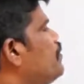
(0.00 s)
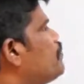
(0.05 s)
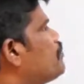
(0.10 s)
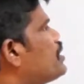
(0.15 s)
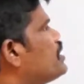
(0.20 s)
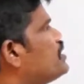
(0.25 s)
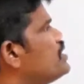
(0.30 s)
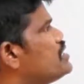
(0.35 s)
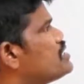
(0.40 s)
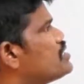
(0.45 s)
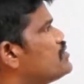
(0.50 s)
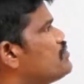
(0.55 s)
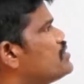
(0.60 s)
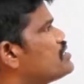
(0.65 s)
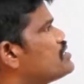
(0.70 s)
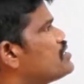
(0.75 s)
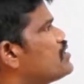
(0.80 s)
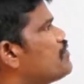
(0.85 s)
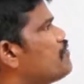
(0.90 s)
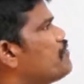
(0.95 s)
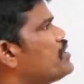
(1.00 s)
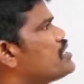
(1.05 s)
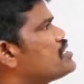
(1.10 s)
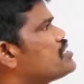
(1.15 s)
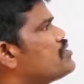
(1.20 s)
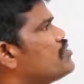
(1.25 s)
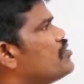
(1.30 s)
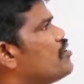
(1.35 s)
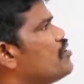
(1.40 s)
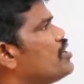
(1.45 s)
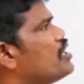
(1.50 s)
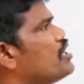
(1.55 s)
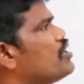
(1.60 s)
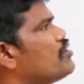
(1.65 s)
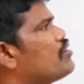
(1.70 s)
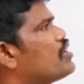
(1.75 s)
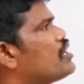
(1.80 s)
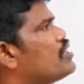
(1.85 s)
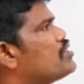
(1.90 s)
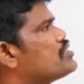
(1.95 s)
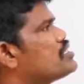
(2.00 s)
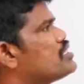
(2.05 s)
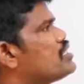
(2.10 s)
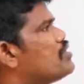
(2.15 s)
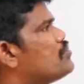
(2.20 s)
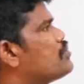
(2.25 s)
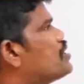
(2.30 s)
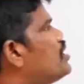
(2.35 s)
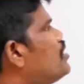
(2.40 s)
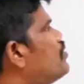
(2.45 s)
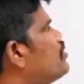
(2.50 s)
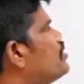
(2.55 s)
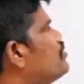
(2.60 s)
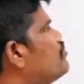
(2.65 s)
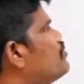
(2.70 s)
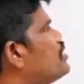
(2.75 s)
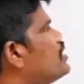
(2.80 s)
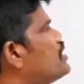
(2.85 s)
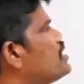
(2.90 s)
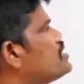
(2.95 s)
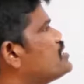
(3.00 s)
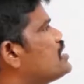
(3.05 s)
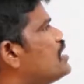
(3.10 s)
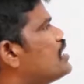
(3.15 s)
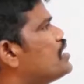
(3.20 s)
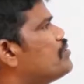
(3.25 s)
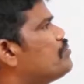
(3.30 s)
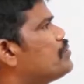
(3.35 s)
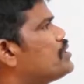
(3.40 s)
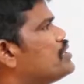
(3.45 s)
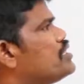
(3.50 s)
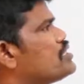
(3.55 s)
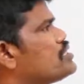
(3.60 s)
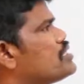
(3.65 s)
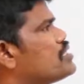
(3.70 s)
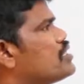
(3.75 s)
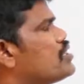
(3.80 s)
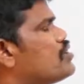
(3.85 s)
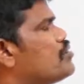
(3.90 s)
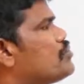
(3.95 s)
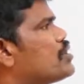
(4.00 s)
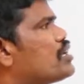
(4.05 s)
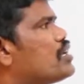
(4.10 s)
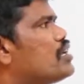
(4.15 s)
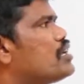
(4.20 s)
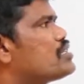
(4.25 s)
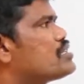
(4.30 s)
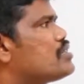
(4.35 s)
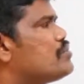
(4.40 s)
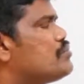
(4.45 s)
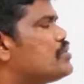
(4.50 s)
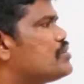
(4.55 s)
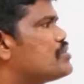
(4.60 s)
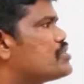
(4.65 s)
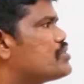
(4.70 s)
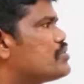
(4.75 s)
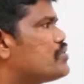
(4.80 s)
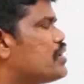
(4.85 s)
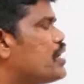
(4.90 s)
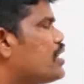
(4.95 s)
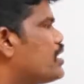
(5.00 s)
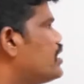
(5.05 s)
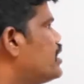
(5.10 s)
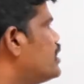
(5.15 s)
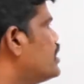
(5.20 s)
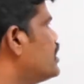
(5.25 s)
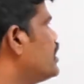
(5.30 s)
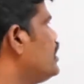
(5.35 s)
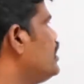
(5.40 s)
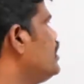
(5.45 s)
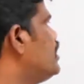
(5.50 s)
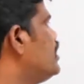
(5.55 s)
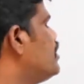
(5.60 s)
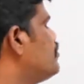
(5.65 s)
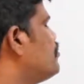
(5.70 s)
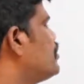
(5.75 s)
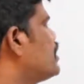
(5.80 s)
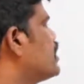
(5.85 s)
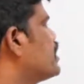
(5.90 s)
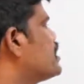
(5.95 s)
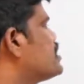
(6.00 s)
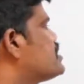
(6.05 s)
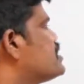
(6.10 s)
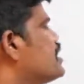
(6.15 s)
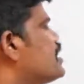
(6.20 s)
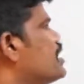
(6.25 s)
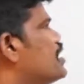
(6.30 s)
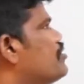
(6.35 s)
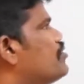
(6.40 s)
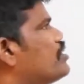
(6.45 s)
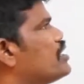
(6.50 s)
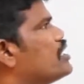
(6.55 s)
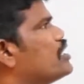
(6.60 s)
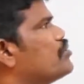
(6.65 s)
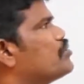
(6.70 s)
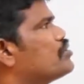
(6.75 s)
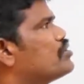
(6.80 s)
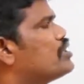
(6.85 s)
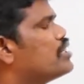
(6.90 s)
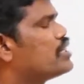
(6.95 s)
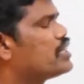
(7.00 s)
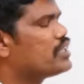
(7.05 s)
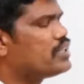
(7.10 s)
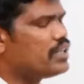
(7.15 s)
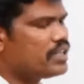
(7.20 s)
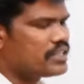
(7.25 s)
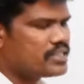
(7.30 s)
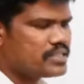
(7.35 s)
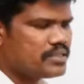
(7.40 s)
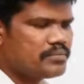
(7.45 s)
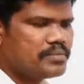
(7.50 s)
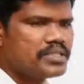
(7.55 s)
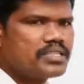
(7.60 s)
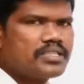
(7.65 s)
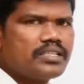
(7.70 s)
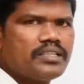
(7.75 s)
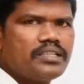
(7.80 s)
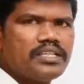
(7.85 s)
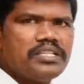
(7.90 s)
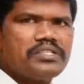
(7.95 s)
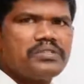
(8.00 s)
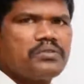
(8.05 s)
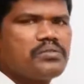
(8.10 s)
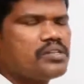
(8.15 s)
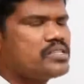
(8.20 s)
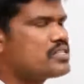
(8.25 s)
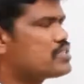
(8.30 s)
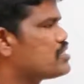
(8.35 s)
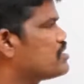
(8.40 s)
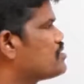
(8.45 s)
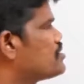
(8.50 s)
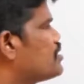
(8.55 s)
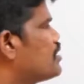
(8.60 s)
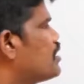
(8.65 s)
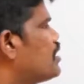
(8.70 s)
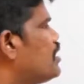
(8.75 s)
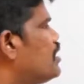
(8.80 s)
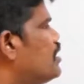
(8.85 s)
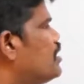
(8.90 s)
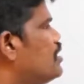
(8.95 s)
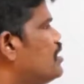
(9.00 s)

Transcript: ప్రతి సంవత్సరం వేసవిలో నీరు కలుషితం కావడం వలన చాలా పెద్ద సంఖ్యలో మరణాలు సంభవిస్తున్నాయని అంటే మరి ఇక్కడ చర్య అవన్నీ ఏముందంటే దానికి సంబంధించిన తీసుకోవాల్సిన చర్య